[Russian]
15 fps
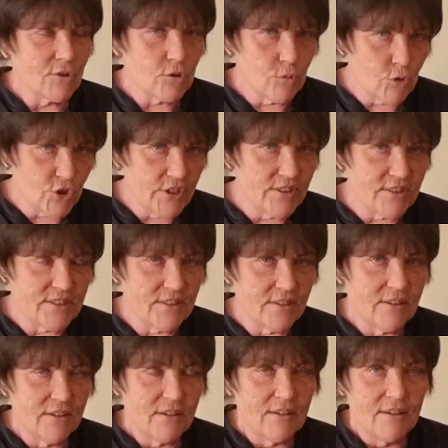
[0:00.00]

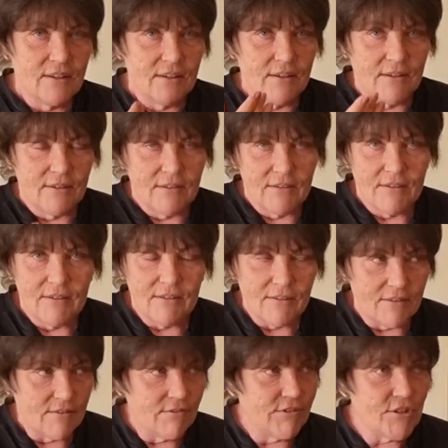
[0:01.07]
слушайте,
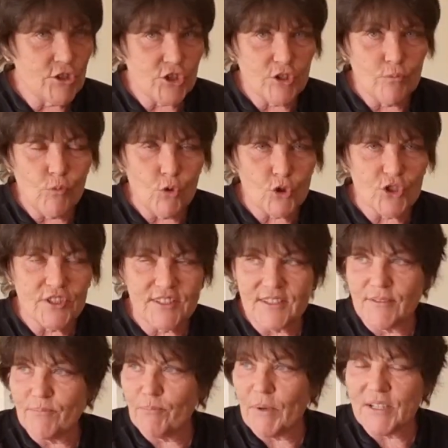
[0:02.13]
вы же
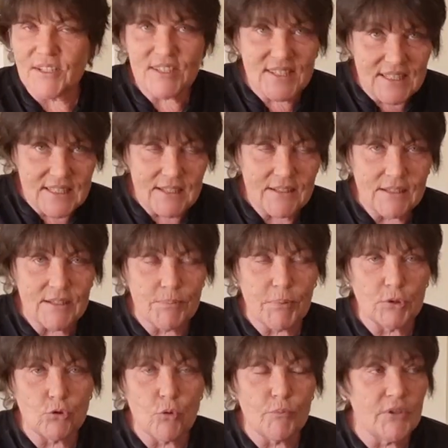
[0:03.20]
можете пойти, и
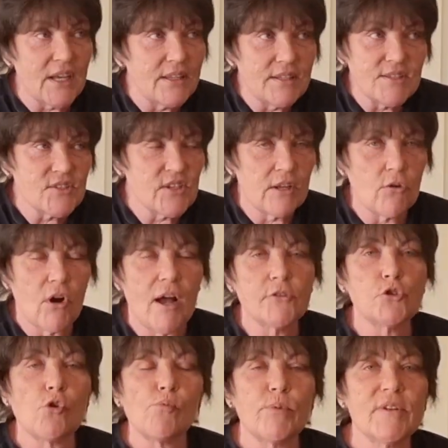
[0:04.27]
потом, я не знаю, а
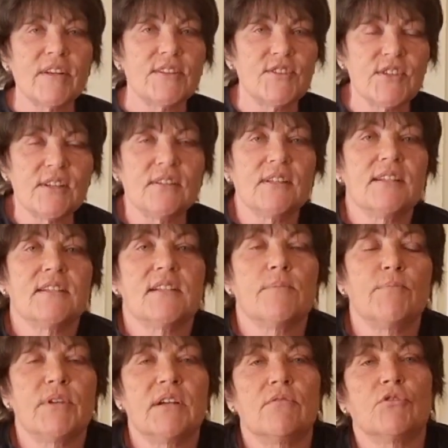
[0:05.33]
что бы я делала, если
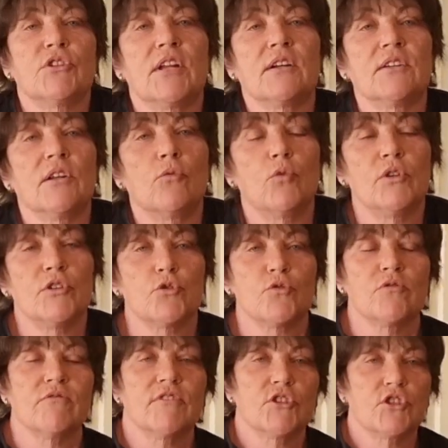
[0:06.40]
бы я вот так на
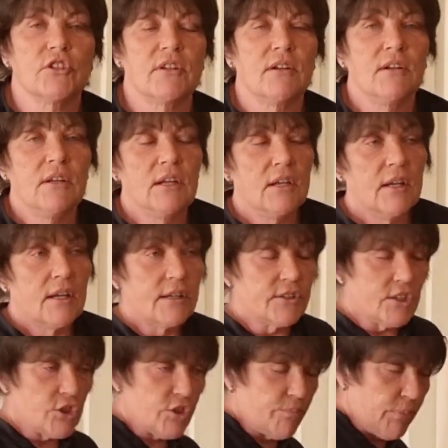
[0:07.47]
улицу вышла?
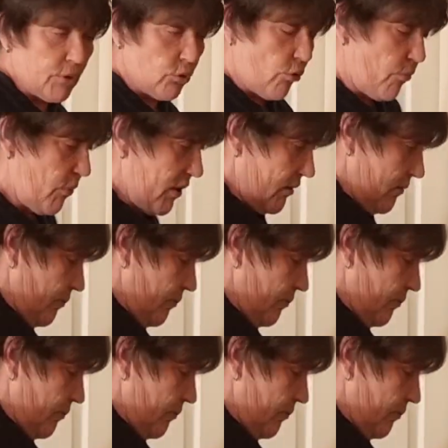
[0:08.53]
Это же потом